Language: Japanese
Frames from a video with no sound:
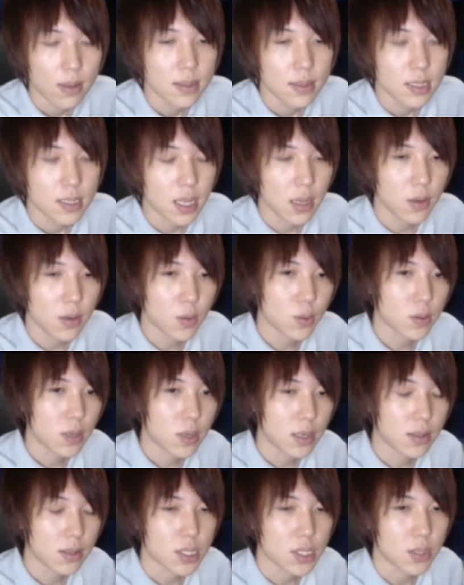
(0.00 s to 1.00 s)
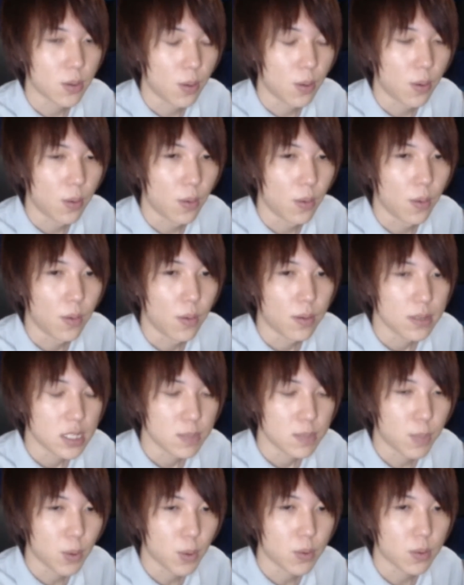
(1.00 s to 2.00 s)
全国各地の
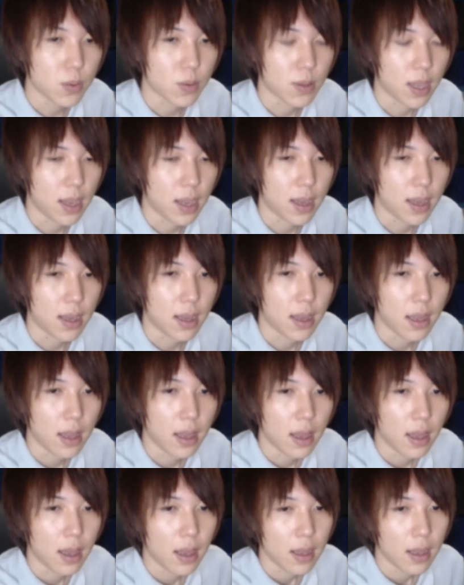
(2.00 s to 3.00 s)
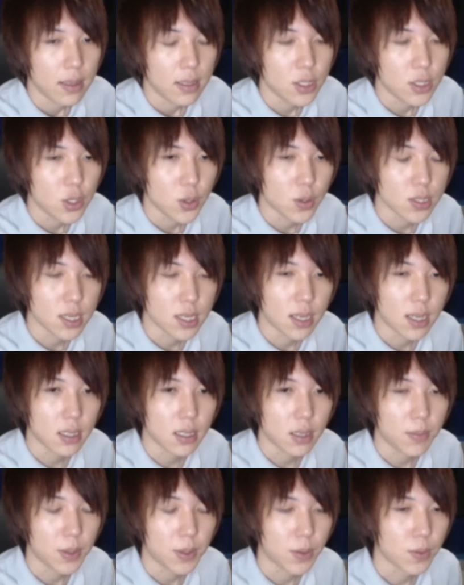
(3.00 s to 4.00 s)
スポットで、24時間
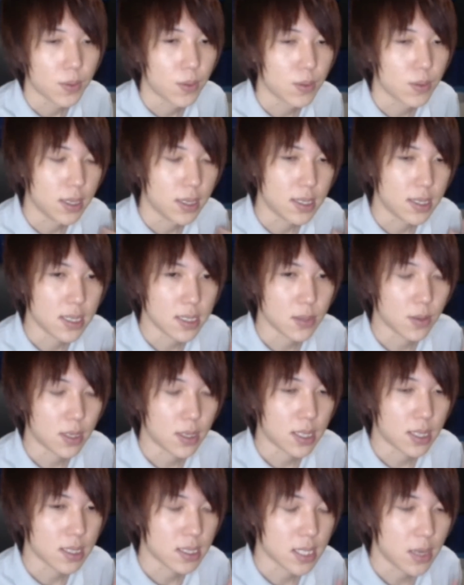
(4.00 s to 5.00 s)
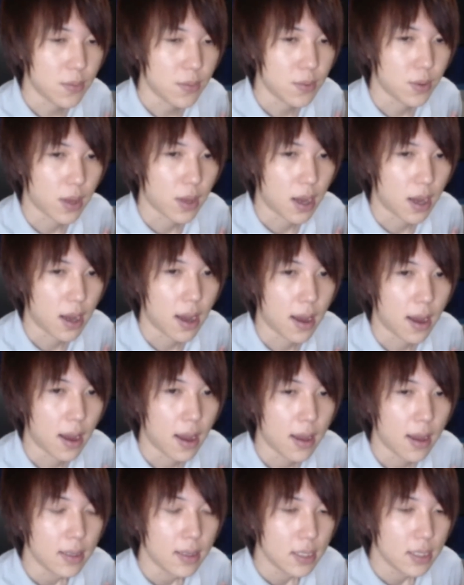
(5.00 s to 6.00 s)
テレビのこう T シャツを着たスタッフが、
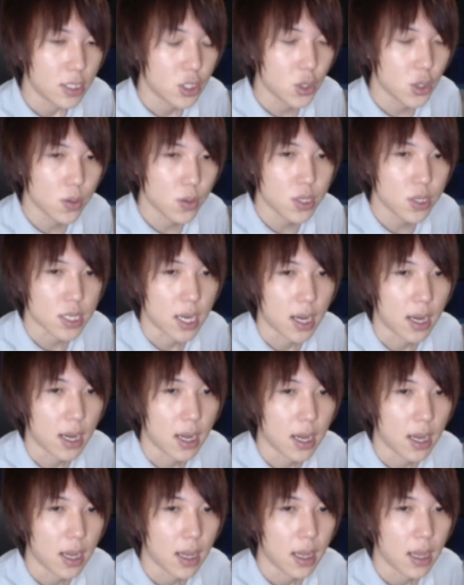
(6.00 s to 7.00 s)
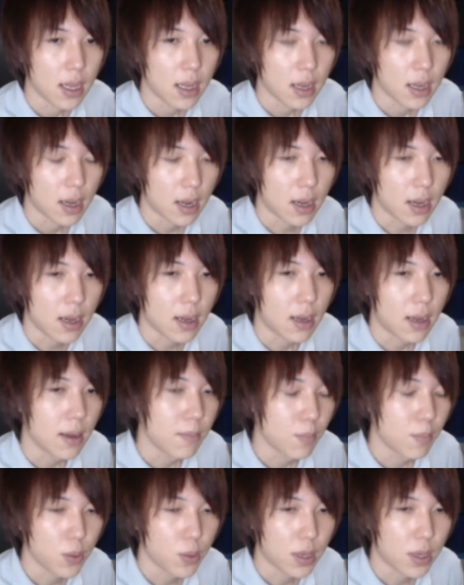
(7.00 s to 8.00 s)
視聴者から
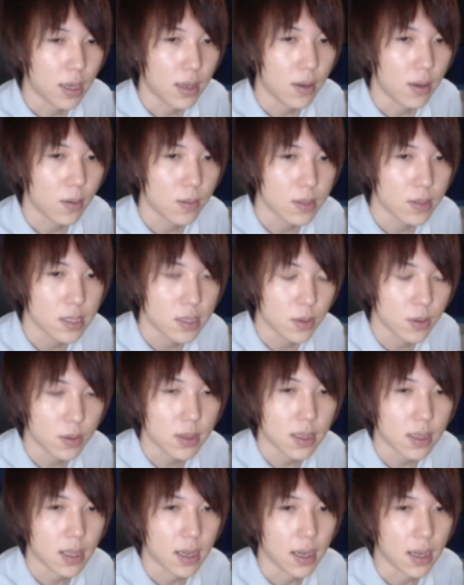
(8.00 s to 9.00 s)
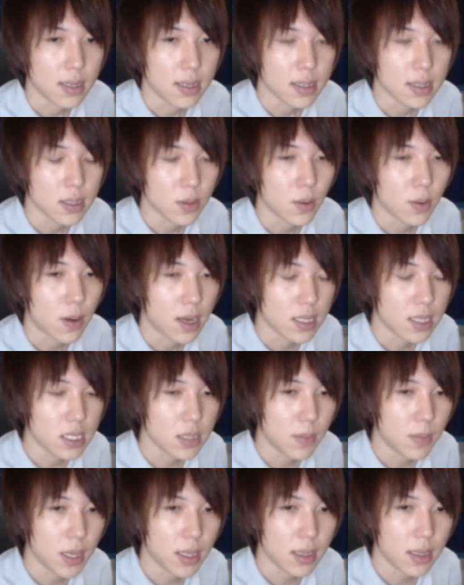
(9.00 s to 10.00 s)
募金を募って、その
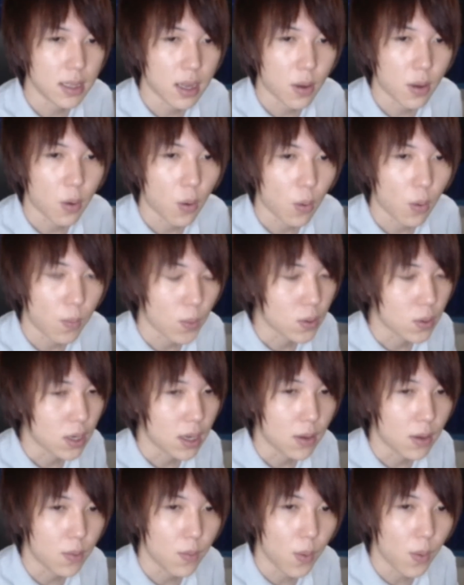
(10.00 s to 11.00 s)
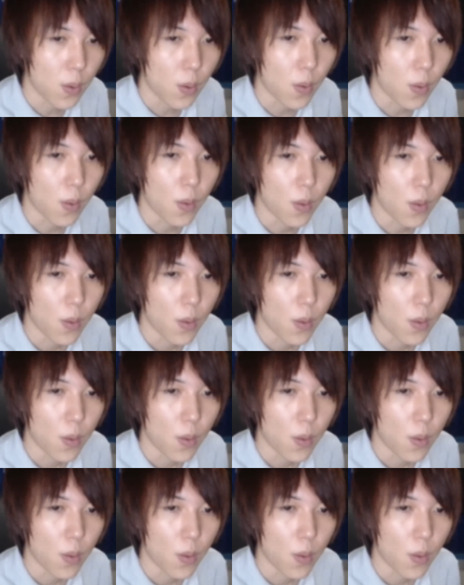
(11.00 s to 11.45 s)
集まったこう募金を、